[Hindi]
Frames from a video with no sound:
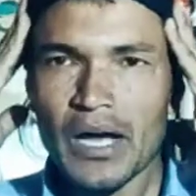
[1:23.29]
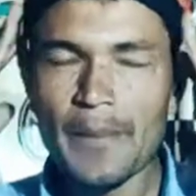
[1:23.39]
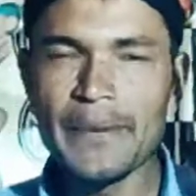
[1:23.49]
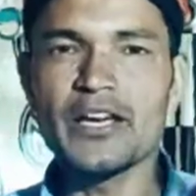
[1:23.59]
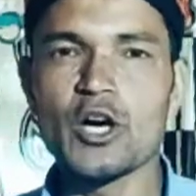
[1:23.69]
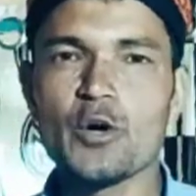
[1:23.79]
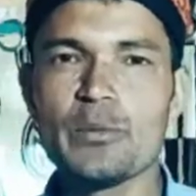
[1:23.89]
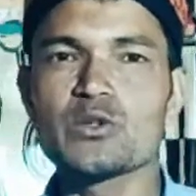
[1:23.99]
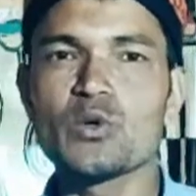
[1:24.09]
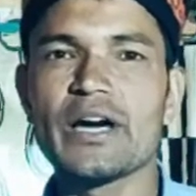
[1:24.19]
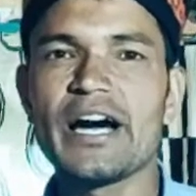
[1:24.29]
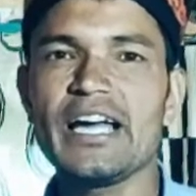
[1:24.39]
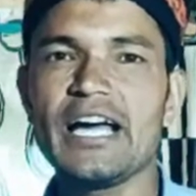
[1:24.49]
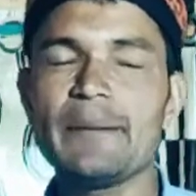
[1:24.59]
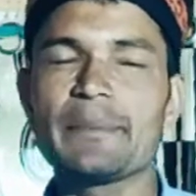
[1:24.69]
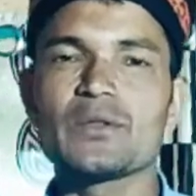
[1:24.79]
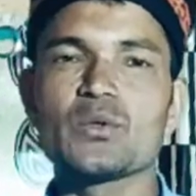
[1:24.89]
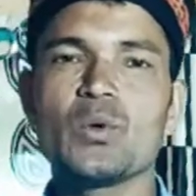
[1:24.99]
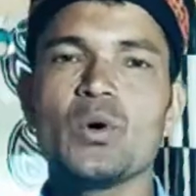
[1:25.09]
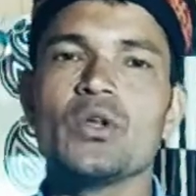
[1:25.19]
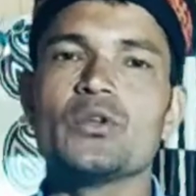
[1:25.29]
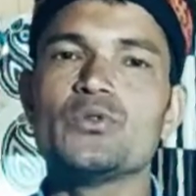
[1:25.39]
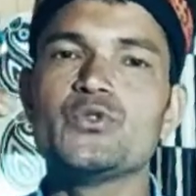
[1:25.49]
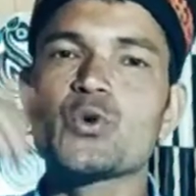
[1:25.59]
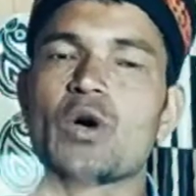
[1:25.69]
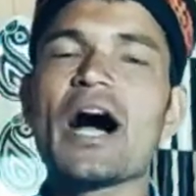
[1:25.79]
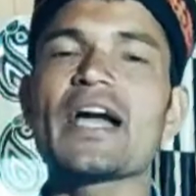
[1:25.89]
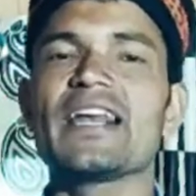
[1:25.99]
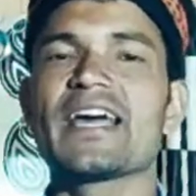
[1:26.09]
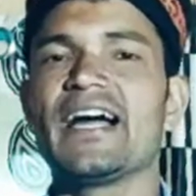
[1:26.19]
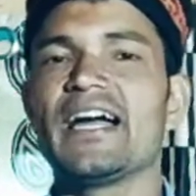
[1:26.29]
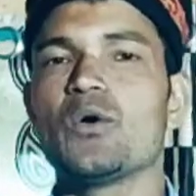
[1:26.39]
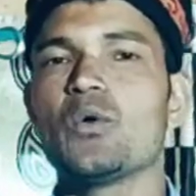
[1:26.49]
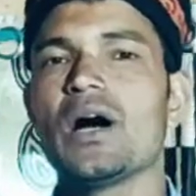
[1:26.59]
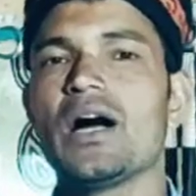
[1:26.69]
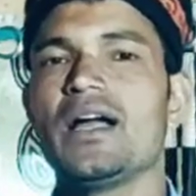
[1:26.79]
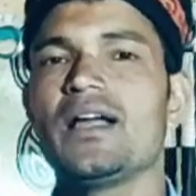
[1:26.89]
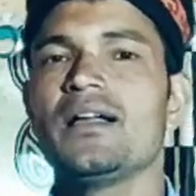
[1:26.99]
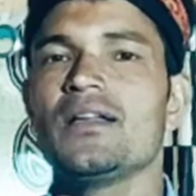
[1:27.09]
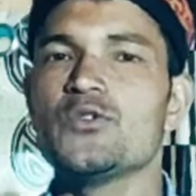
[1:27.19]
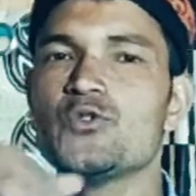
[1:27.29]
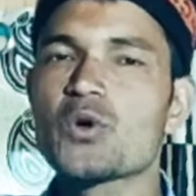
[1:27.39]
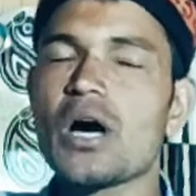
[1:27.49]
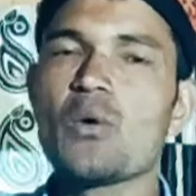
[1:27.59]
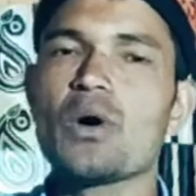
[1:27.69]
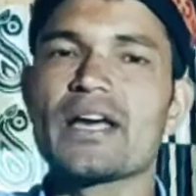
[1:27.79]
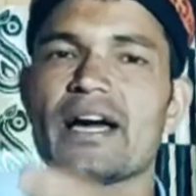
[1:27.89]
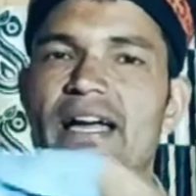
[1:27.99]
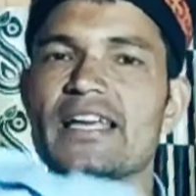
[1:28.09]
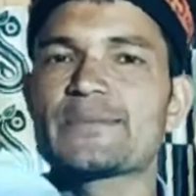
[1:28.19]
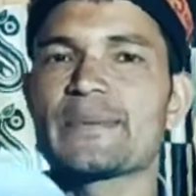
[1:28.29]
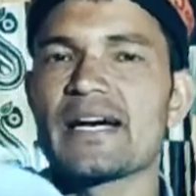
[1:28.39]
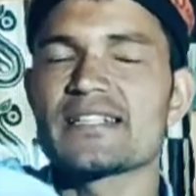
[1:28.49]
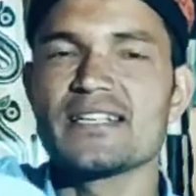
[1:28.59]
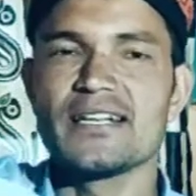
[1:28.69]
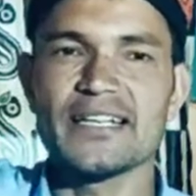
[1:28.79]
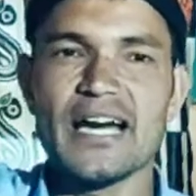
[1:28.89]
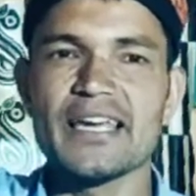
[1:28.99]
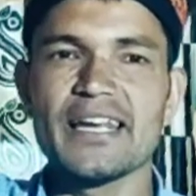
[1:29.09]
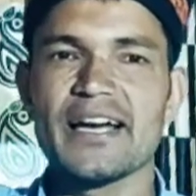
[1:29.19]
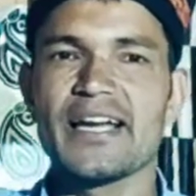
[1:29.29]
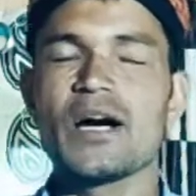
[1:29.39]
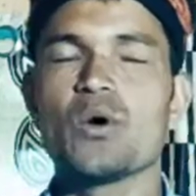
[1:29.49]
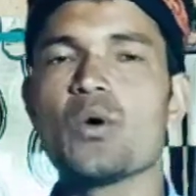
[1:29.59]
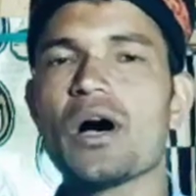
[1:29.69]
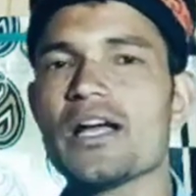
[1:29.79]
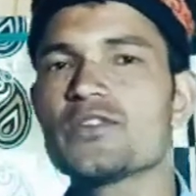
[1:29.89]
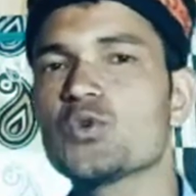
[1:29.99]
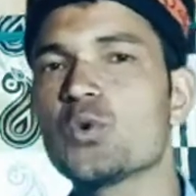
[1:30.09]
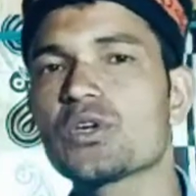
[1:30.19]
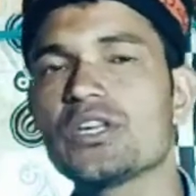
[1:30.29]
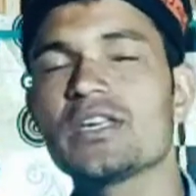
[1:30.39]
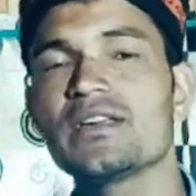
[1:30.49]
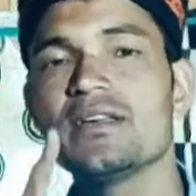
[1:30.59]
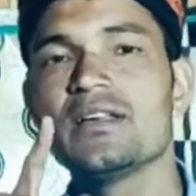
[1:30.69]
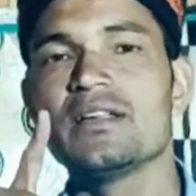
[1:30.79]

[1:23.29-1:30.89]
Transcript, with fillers: अपने घरों में तो लगाया है परंतु झुका के लगाया हुआ है झुका हुआ लगाया इस प्रकार से लटका के लगाया हुआ है जो कि